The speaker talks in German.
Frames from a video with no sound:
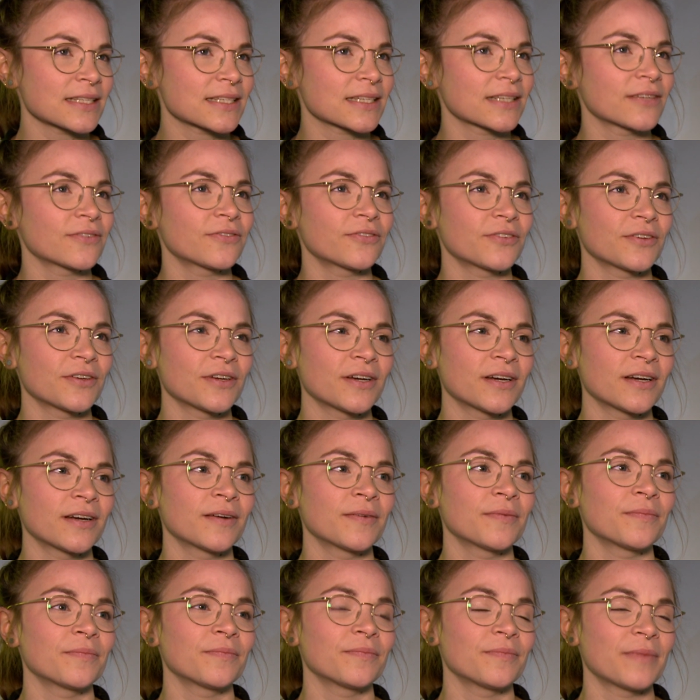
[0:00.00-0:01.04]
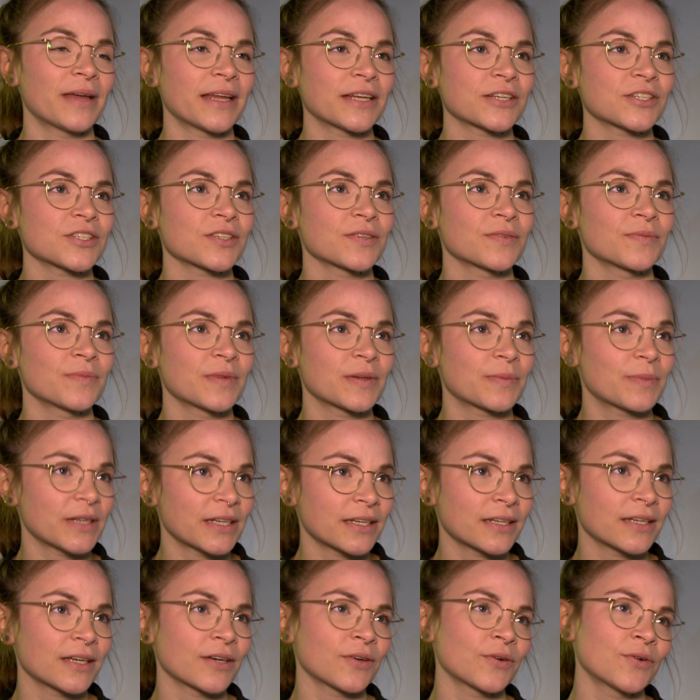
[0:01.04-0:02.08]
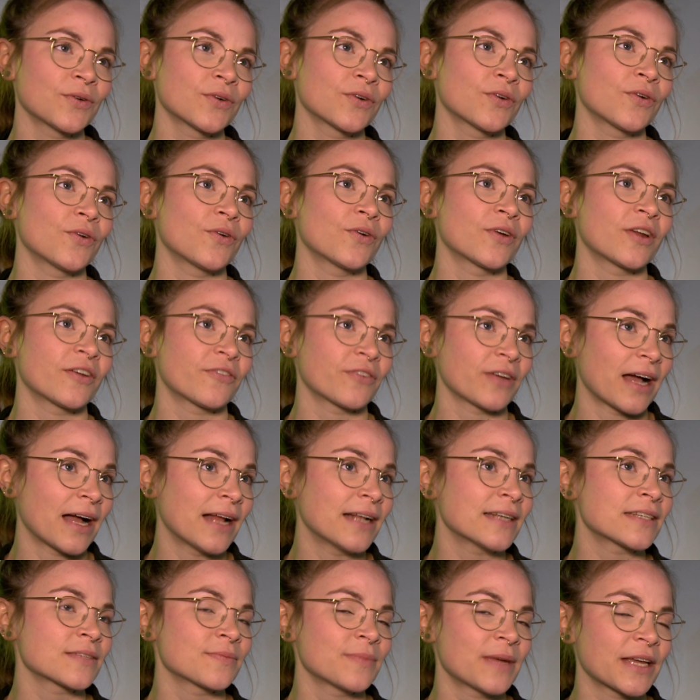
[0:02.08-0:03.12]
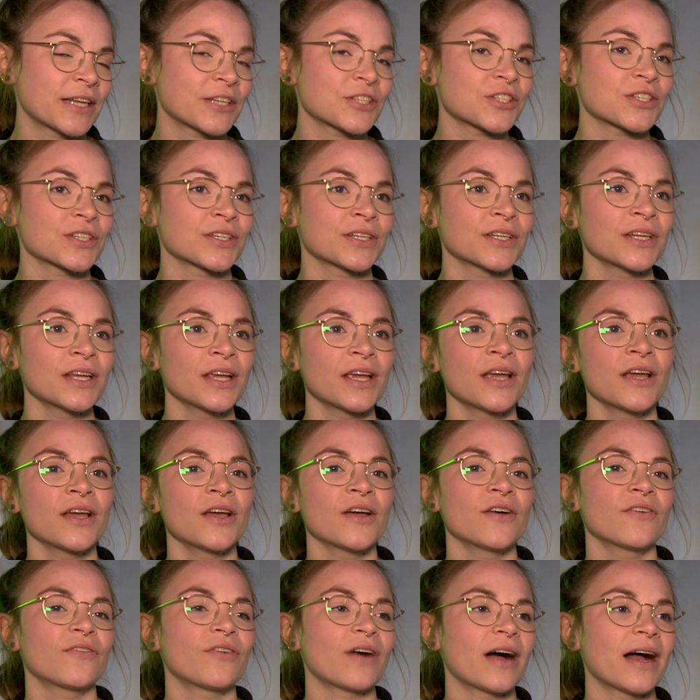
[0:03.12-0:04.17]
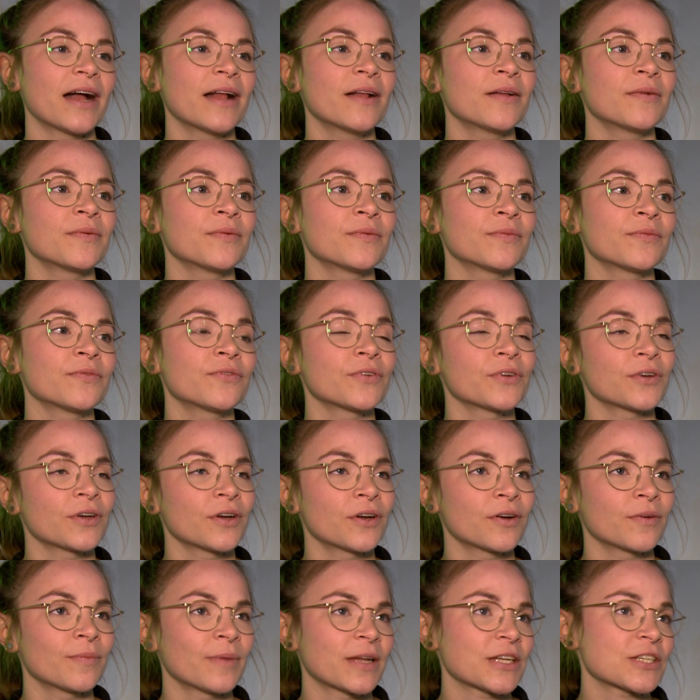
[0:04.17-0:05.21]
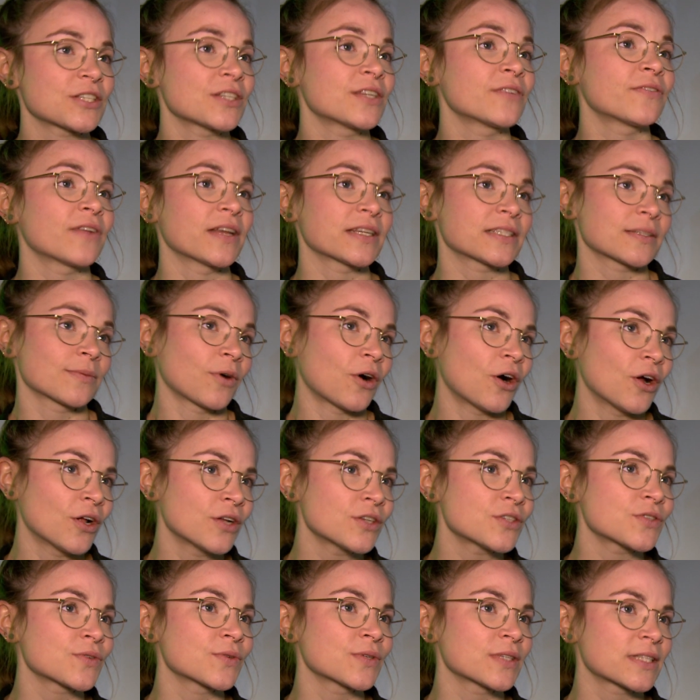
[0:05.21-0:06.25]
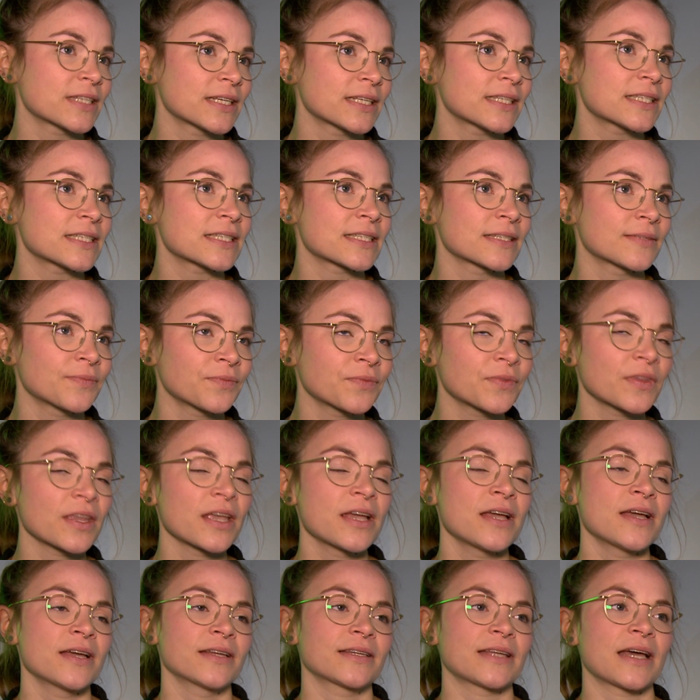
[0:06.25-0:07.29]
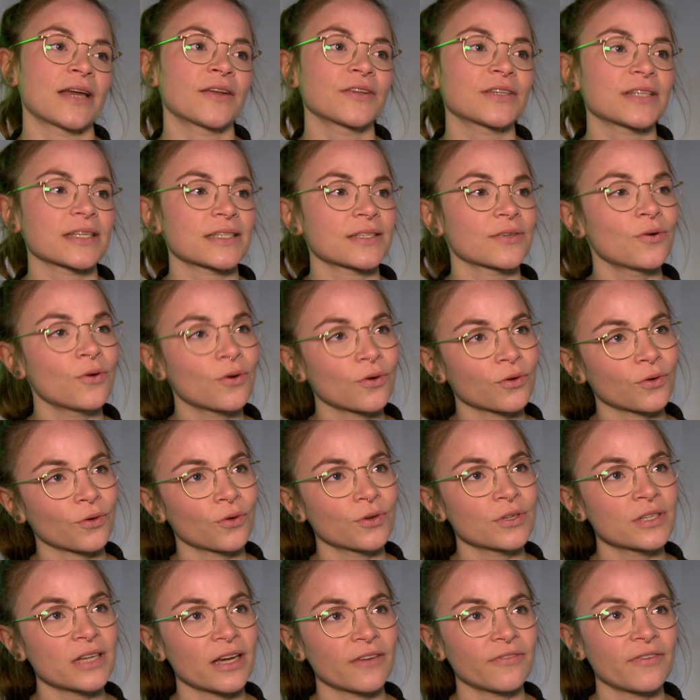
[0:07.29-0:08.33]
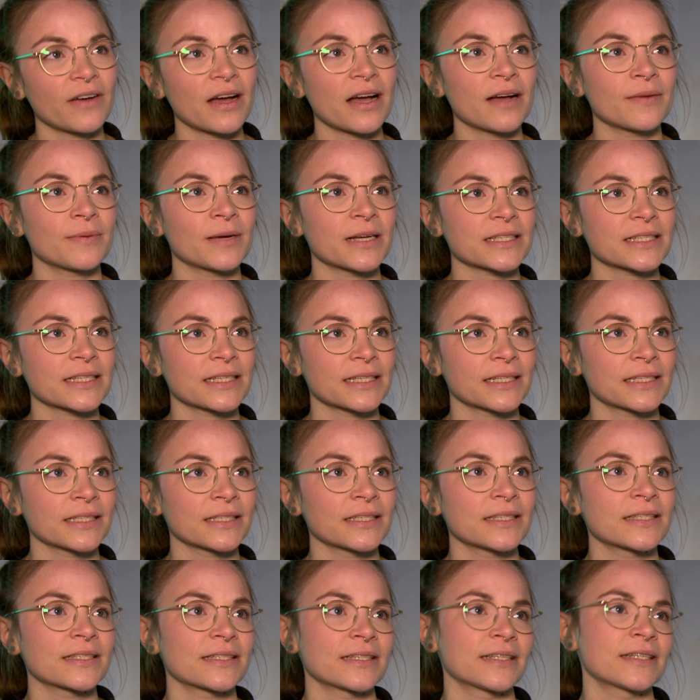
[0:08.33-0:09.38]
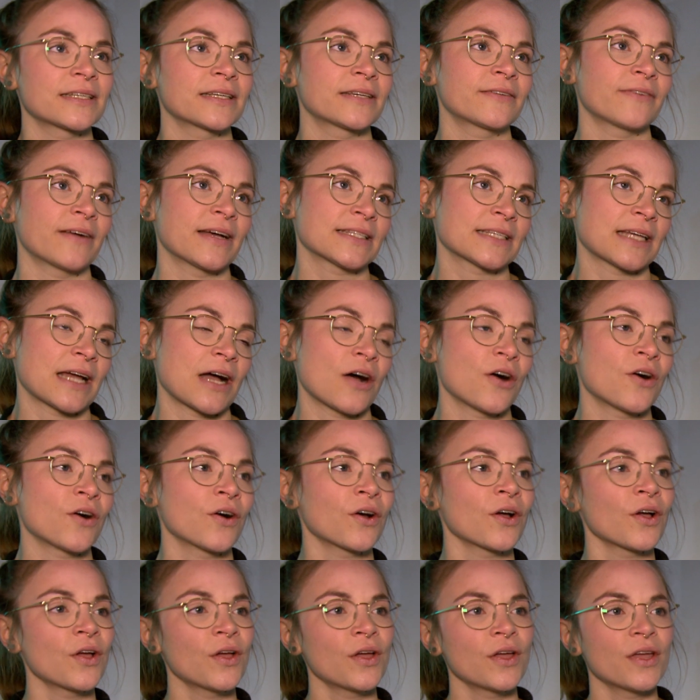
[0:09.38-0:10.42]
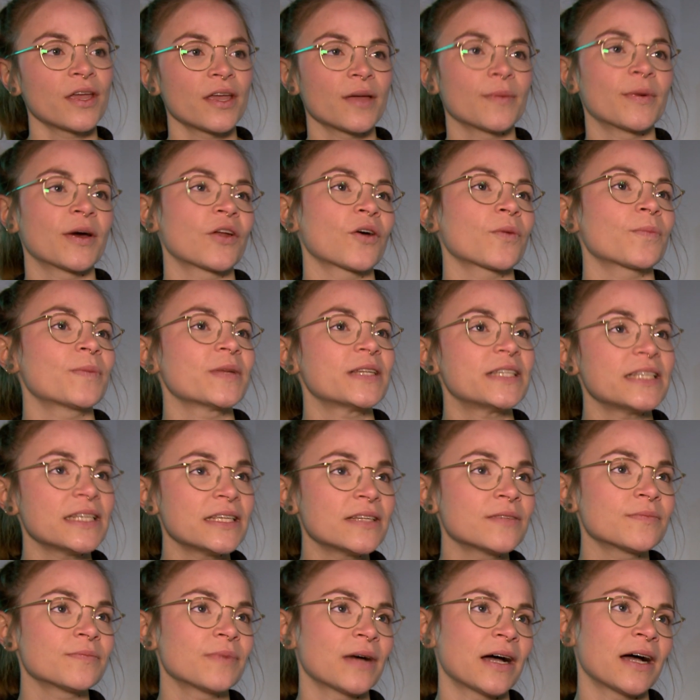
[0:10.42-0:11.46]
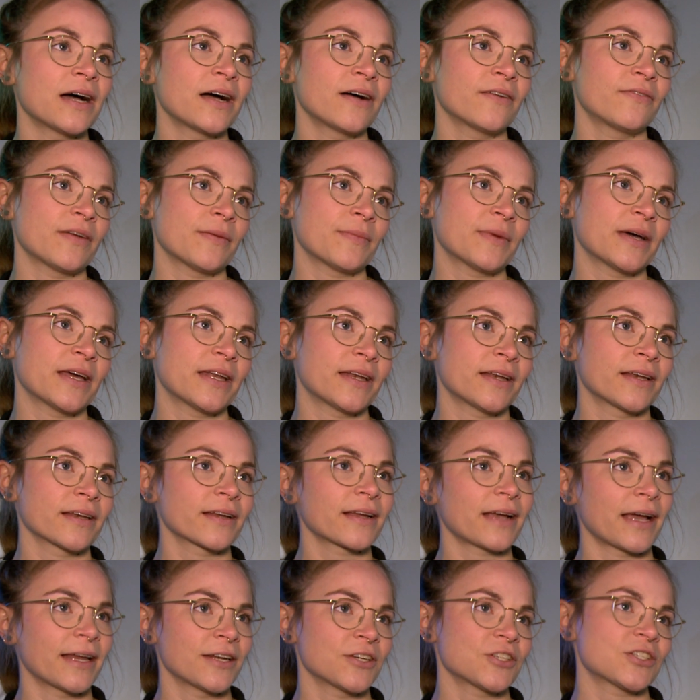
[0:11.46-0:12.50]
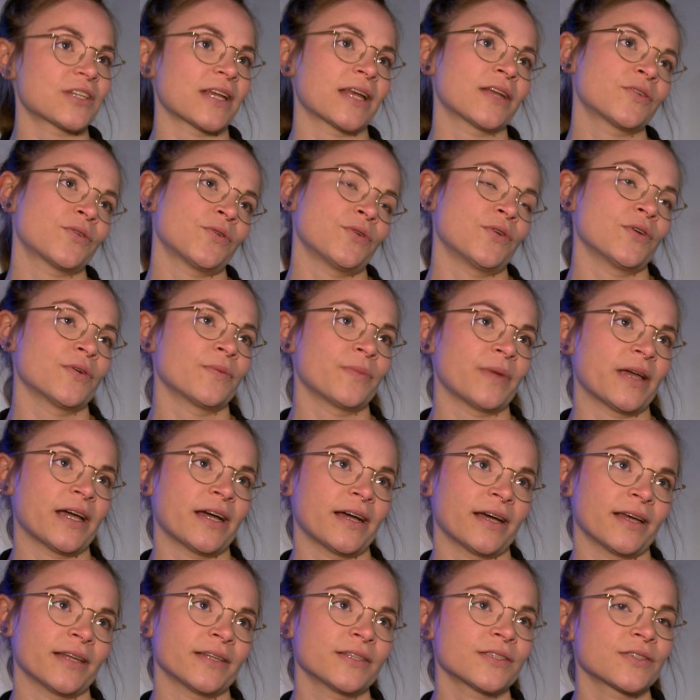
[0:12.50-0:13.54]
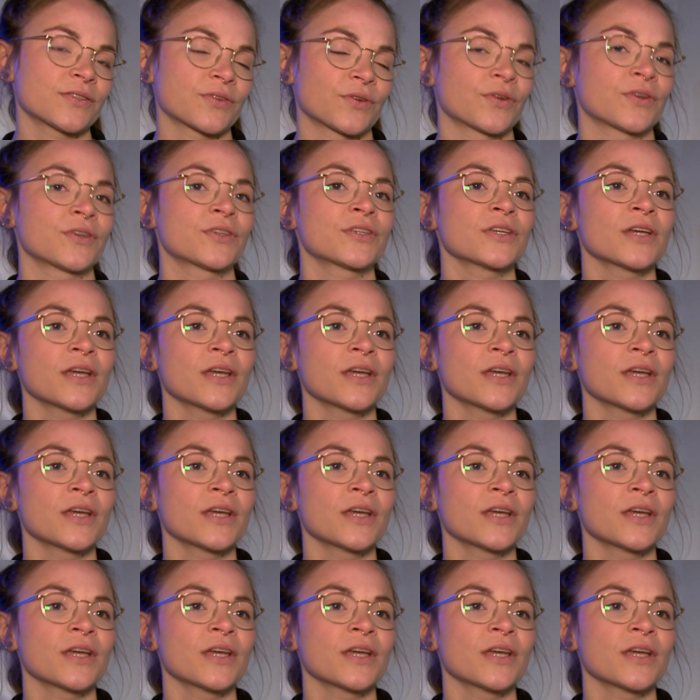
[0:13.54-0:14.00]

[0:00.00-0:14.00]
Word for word: sind für Menschen mit Behinderung oder für alte Menschen vor allem für Menschen, die vielleicht im Rollstuhl sitzen. Dadurch, dass sie hoch- und runterfahrbar sind, sind die quasi auch immer noch bedienbar, wenn man keine Standhöhe mehr hat. Und